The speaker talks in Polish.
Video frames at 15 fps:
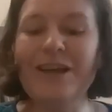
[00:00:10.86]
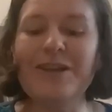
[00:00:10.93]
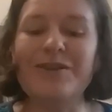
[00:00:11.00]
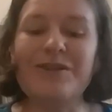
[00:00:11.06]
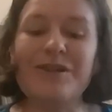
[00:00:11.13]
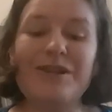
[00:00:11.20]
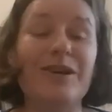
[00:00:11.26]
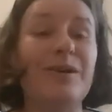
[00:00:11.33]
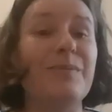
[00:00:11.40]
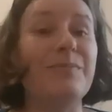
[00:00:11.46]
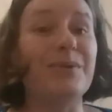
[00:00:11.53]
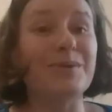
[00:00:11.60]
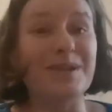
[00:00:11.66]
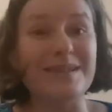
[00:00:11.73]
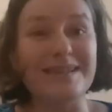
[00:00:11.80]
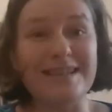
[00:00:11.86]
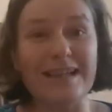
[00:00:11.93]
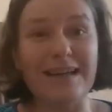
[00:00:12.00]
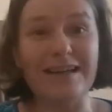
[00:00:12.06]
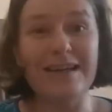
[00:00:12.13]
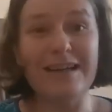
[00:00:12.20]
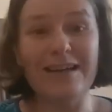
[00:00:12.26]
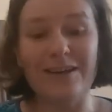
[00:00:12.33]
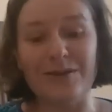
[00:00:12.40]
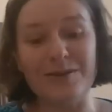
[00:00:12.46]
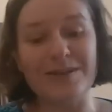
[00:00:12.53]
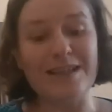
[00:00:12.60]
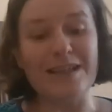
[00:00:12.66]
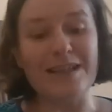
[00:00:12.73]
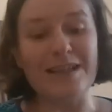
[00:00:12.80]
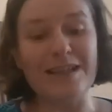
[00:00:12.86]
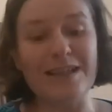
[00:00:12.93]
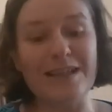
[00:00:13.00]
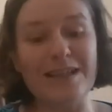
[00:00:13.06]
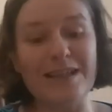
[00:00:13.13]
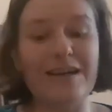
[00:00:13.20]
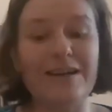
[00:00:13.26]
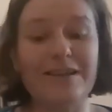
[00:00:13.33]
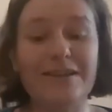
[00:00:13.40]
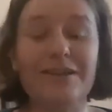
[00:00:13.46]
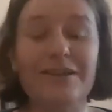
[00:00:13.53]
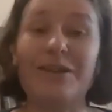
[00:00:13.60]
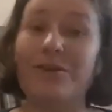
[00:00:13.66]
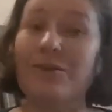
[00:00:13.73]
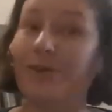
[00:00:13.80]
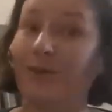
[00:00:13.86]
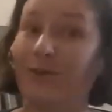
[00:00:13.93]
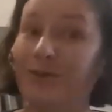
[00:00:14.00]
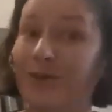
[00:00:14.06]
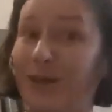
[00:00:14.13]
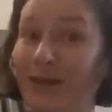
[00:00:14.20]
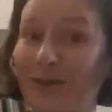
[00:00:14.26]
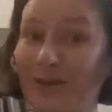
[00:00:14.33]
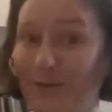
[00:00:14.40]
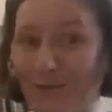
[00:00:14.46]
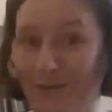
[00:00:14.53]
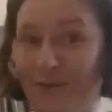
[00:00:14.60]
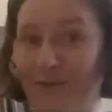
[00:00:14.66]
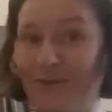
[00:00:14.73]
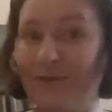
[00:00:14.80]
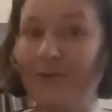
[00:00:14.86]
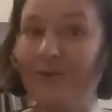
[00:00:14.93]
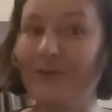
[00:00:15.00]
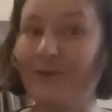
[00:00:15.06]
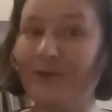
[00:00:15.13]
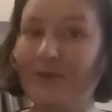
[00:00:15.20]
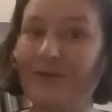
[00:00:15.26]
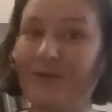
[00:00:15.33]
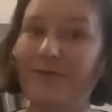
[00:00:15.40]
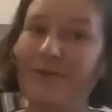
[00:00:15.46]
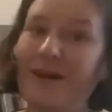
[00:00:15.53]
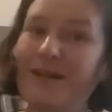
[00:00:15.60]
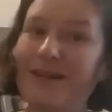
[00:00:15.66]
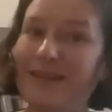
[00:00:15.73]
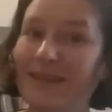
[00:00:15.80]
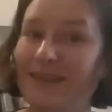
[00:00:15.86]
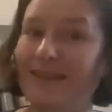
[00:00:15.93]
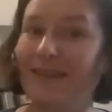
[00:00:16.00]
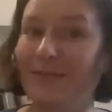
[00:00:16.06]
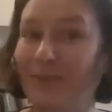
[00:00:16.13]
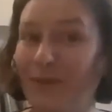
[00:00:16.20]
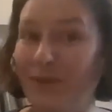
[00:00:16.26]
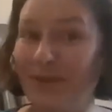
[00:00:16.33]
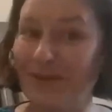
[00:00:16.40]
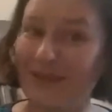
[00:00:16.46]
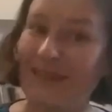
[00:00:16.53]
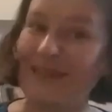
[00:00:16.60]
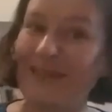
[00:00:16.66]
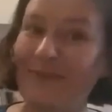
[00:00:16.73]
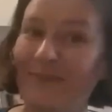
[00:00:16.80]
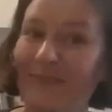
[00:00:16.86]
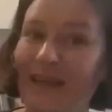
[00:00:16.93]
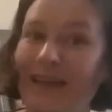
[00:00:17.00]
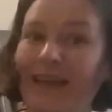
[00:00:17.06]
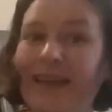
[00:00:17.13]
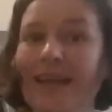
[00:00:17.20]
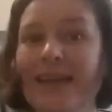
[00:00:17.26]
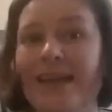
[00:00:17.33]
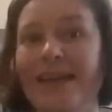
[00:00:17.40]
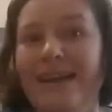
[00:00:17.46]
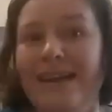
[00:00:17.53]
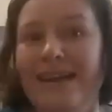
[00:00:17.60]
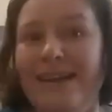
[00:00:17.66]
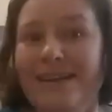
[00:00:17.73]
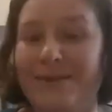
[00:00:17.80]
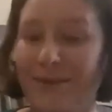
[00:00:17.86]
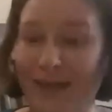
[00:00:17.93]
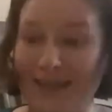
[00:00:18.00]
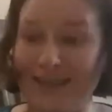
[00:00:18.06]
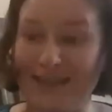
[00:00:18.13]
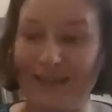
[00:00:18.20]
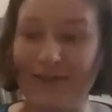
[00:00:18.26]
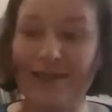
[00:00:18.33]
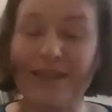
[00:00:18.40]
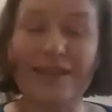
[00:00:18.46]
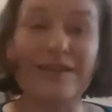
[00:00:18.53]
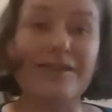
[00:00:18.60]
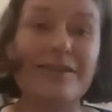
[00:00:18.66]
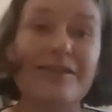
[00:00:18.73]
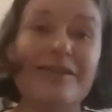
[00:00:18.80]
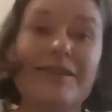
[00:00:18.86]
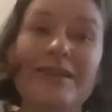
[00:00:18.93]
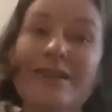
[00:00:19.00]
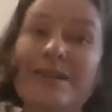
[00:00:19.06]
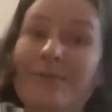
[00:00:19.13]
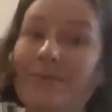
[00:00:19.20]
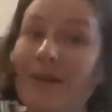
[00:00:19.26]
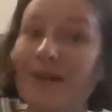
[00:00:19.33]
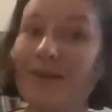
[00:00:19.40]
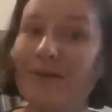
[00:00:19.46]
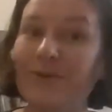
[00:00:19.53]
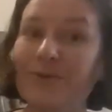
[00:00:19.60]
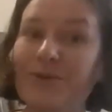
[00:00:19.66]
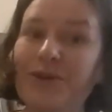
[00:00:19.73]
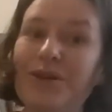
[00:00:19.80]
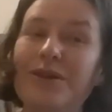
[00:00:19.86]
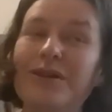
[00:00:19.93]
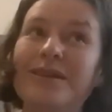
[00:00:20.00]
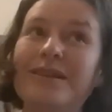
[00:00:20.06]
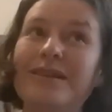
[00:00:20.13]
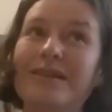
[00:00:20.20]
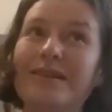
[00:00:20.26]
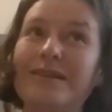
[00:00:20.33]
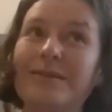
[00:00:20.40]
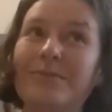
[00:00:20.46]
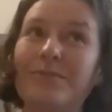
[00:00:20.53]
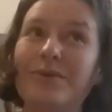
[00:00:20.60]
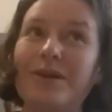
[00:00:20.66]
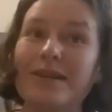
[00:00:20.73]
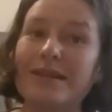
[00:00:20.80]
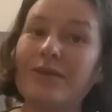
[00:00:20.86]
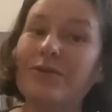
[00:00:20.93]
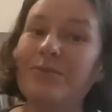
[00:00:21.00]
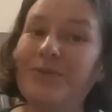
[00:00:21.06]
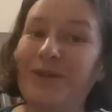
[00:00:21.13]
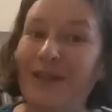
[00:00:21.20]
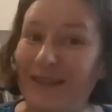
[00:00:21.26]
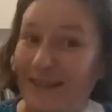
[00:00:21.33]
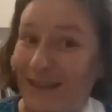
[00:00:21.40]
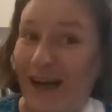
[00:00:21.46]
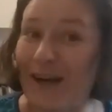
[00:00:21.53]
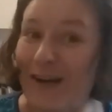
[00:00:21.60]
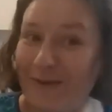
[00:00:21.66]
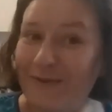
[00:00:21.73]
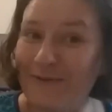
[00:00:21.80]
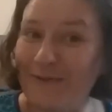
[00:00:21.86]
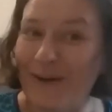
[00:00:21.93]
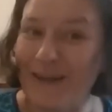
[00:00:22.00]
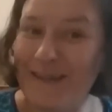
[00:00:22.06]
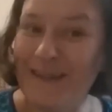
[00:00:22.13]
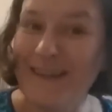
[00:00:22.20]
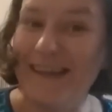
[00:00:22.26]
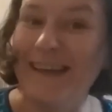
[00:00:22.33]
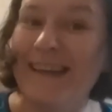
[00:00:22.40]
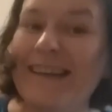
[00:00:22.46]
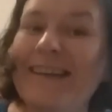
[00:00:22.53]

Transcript: czyli o potencjale, o celach i o szacunku do własnych mocy. Słuchajcie, ostatnio bardzo dużo e, pokazało mi się znaków właśnie,